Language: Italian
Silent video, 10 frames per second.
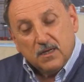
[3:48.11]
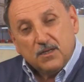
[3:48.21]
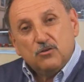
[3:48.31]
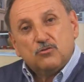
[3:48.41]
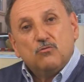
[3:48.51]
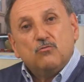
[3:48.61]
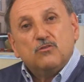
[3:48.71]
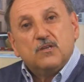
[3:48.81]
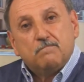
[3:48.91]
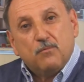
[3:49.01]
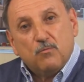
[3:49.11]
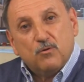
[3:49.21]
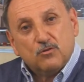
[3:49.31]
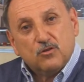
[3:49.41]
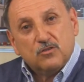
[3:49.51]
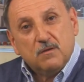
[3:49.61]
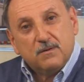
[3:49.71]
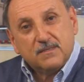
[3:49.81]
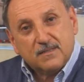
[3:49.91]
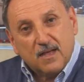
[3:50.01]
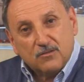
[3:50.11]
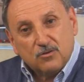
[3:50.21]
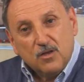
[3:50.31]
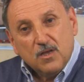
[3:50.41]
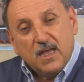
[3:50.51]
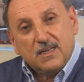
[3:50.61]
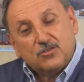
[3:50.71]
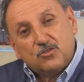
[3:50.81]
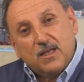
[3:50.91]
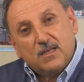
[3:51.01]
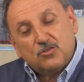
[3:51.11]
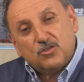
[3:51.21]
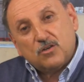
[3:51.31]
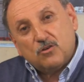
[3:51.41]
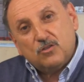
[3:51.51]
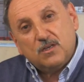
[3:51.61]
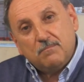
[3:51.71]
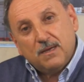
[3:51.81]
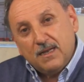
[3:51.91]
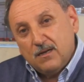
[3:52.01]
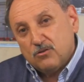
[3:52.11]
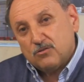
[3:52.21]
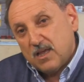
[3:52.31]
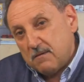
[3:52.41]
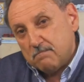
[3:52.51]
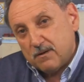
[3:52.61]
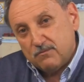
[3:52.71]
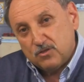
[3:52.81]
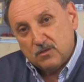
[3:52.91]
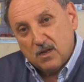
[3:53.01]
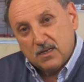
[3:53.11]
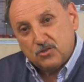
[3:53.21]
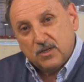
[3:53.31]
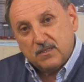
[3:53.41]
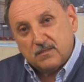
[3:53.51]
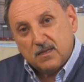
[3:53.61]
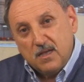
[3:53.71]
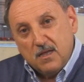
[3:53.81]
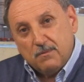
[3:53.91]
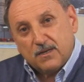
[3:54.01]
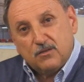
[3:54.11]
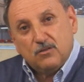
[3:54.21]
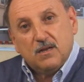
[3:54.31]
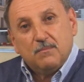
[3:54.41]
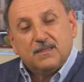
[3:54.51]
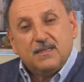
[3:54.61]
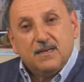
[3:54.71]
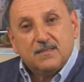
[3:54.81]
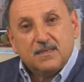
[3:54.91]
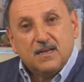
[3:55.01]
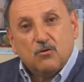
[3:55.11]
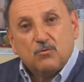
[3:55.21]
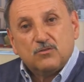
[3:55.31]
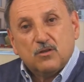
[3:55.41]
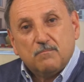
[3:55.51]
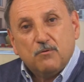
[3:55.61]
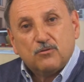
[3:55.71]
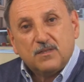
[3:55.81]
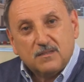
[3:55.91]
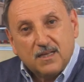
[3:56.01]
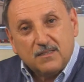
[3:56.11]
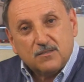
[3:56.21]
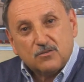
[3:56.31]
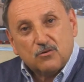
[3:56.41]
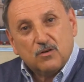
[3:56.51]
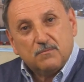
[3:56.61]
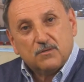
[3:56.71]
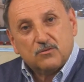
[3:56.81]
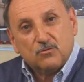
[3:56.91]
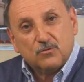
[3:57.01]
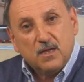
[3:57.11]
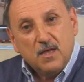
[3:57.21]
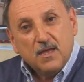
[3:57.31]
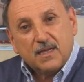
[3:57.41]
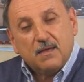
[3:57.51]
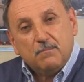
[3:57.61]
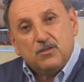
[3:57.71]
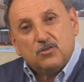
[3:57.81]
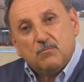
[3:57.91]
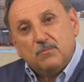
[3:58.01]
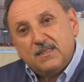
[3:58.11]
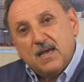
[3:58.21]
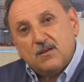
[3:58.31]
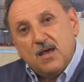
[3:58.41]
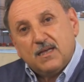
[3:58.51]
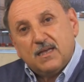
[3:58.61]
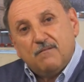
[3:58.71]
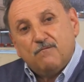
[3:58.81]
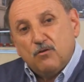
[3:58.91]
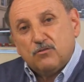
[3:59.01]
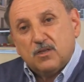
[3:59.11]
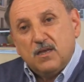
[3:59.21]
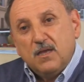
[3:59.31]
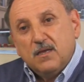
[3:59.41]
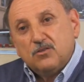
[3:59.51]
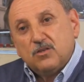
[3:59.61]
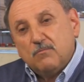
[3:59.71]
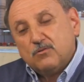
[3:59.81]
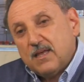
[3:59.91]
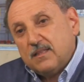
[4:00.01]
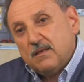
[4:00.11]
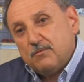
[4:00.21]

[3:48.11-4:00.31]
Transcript: Io sono uno del popolo, sono sempre stato e, e, cerco di rimanerlo sempre vicino alla gente, perché io dalla mattina alla sera ho questo rapporto intenso con le persone, che mi, diciamo, mi danno anche a volte diciamo, tante